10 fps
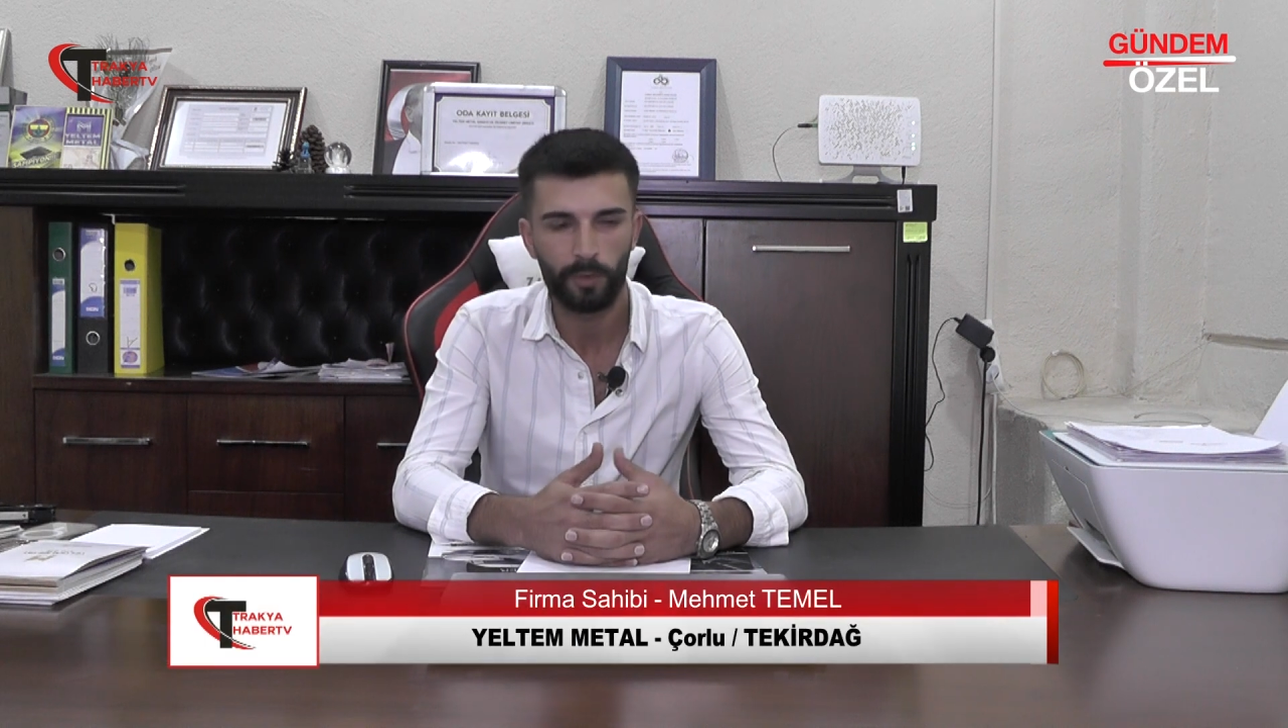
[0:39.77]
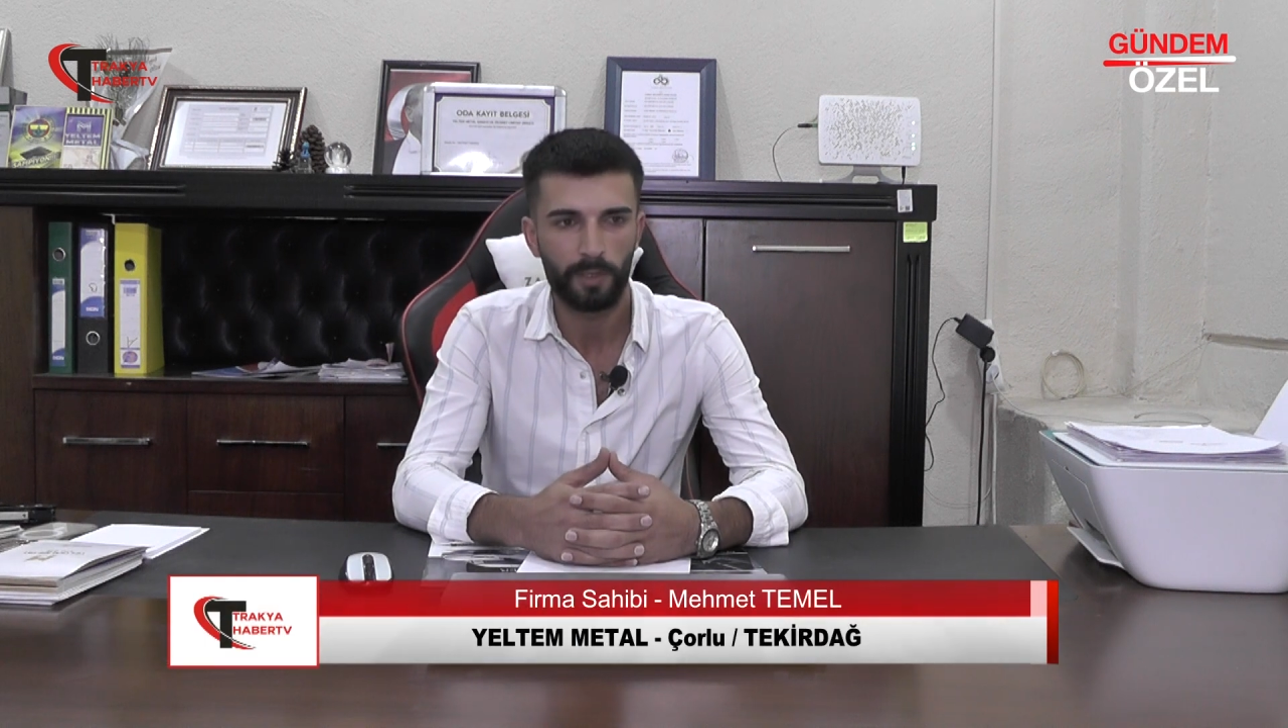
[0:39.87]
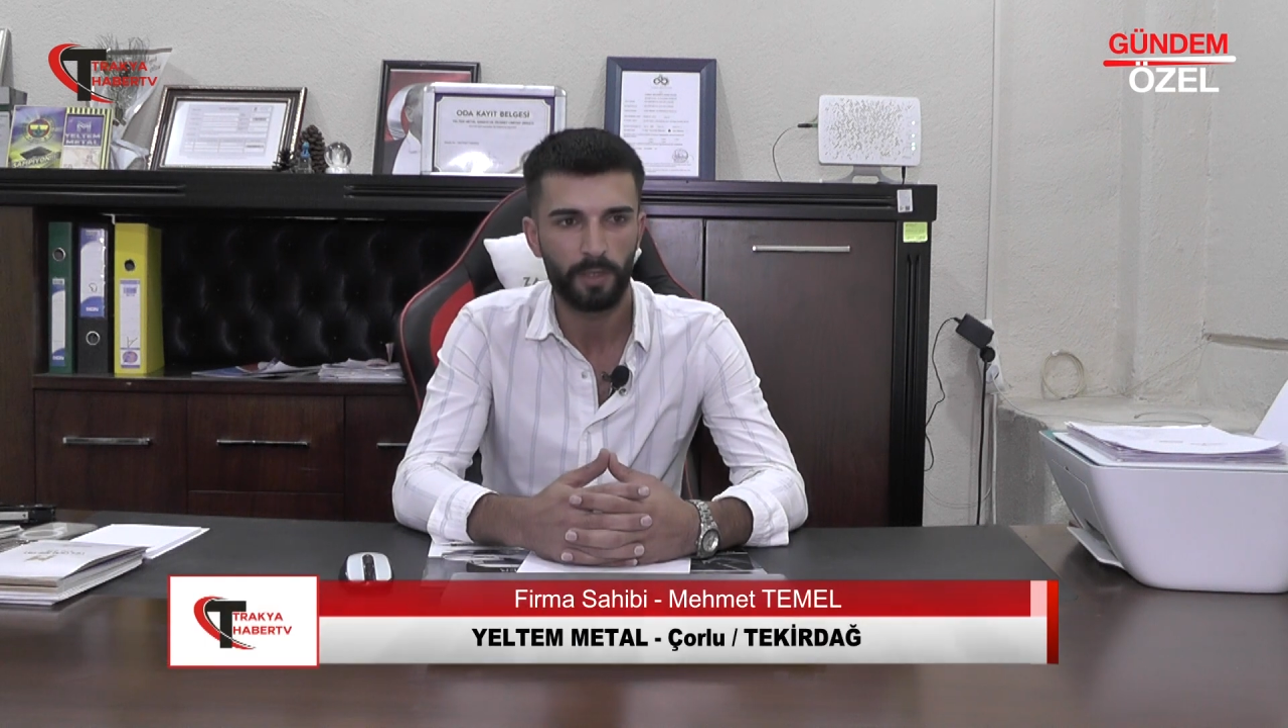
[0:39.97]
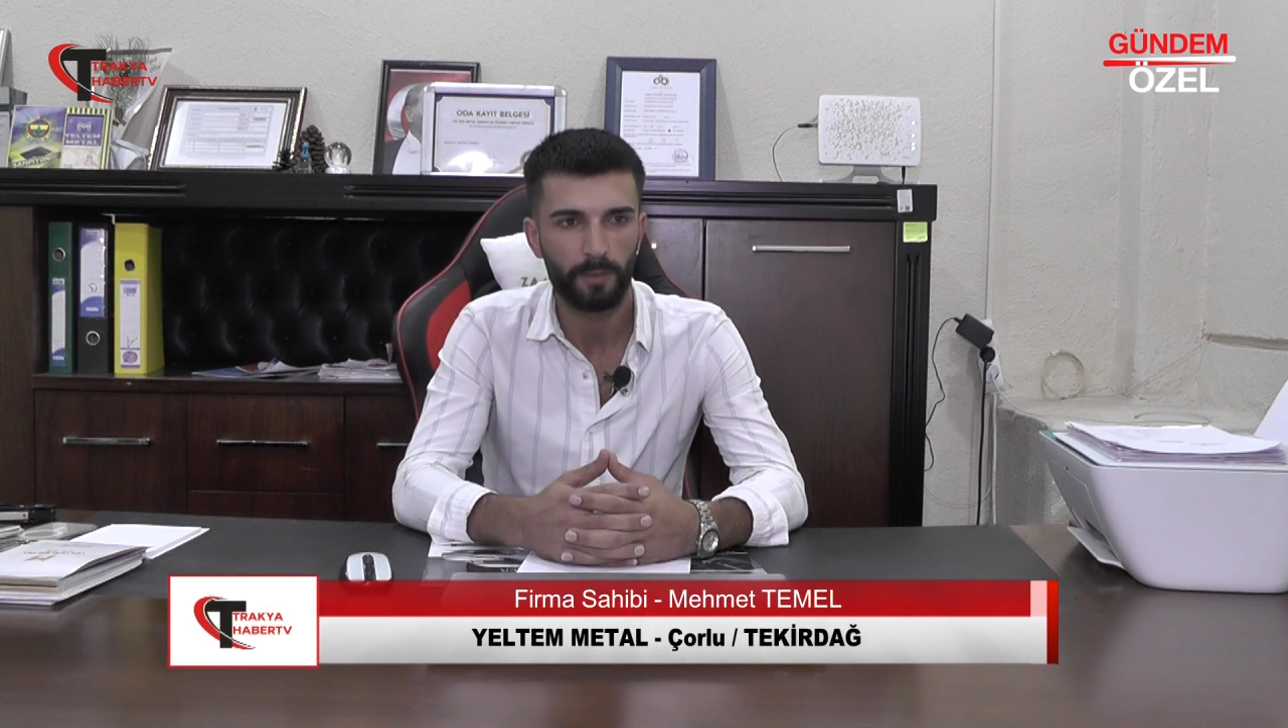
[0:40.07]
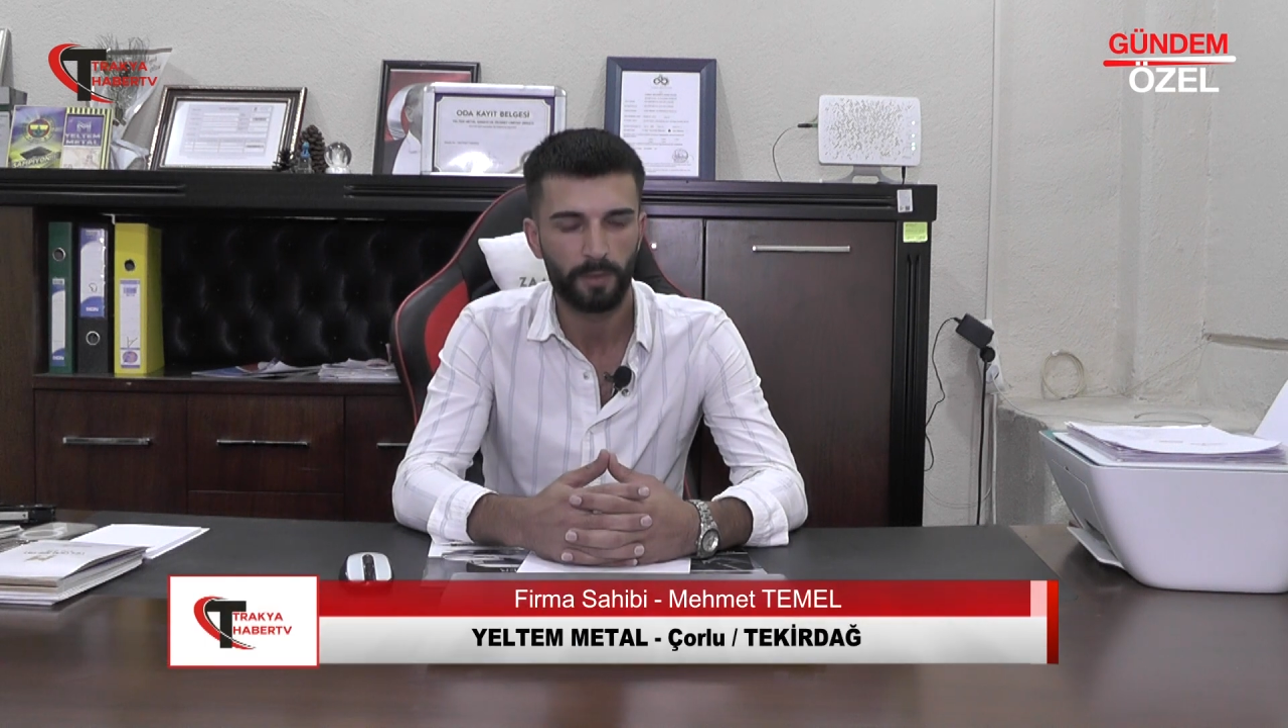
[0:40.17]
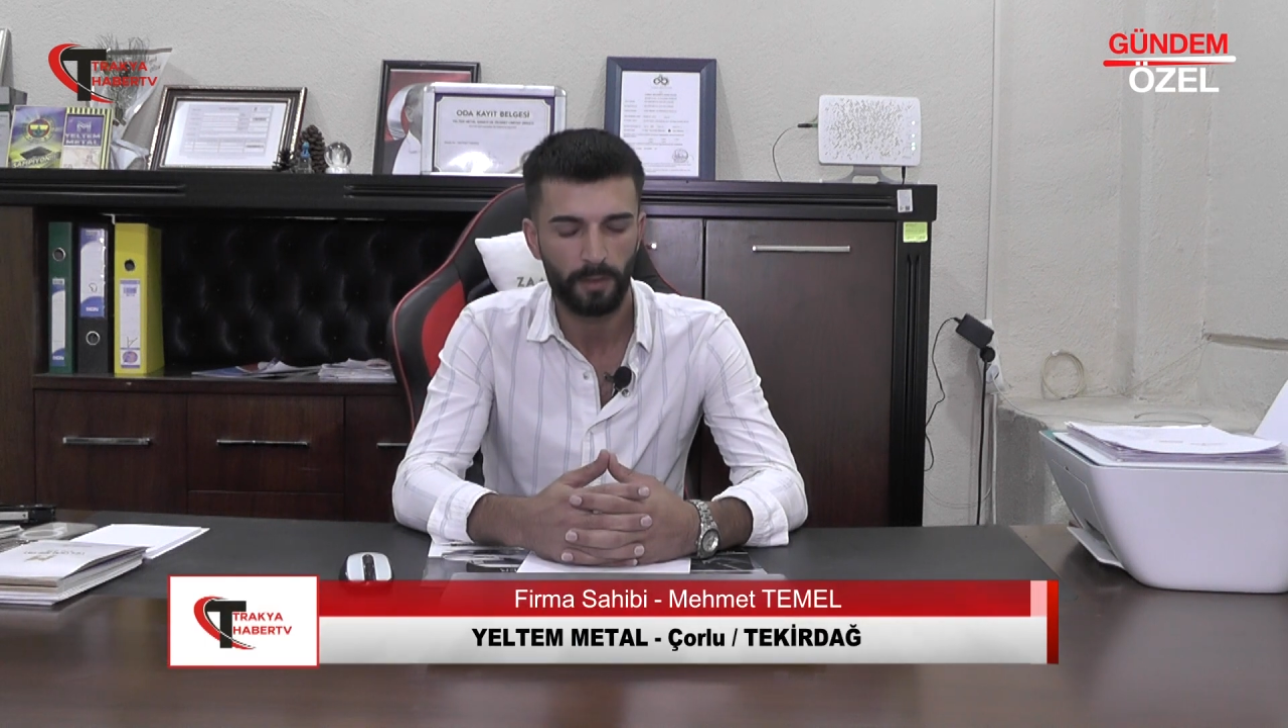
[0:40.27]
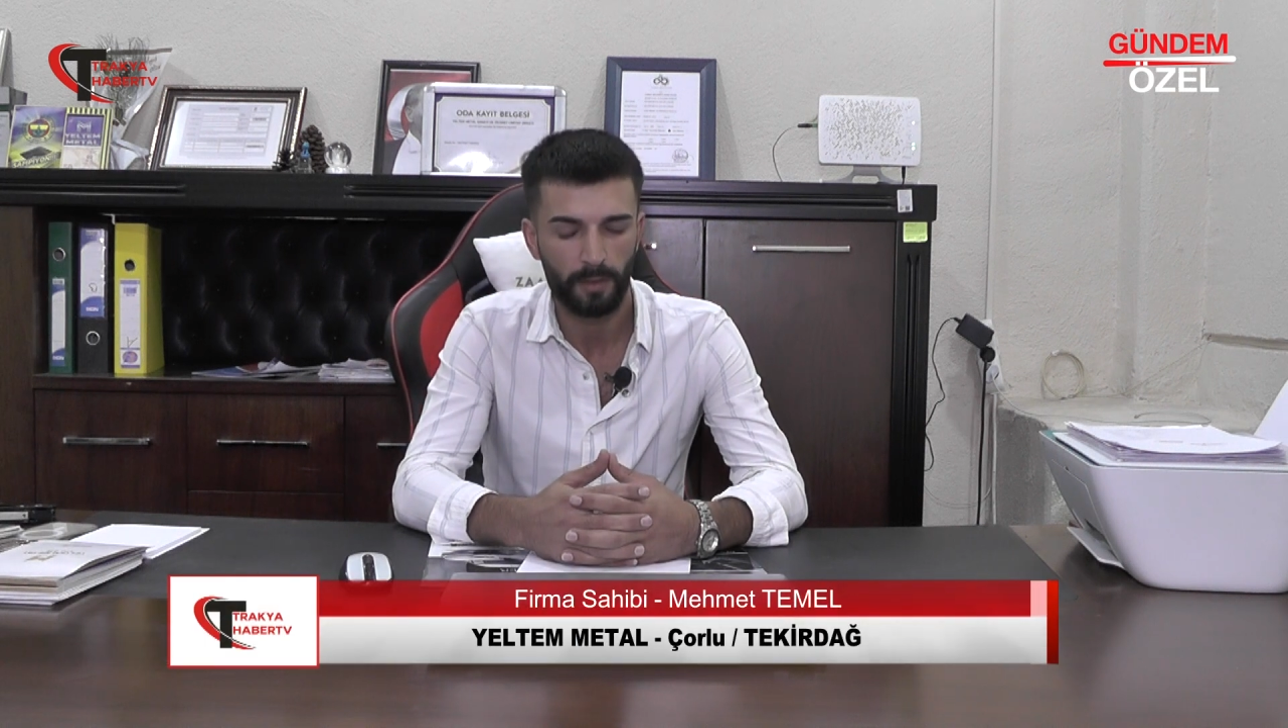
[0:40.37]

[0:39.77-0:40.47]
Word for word: ikamet